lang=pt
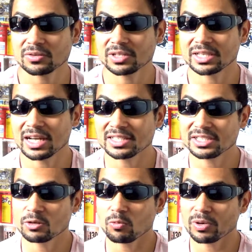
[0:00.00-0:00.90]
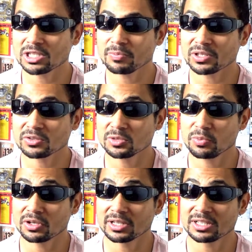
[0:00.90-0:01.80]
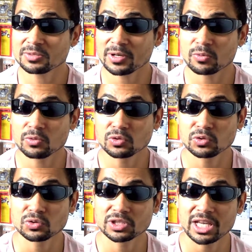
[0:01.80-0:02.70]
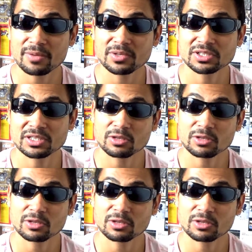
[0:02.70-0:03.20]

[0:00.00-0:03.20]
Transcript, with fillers: da atualidade e com participações importantes para o mundo dos games,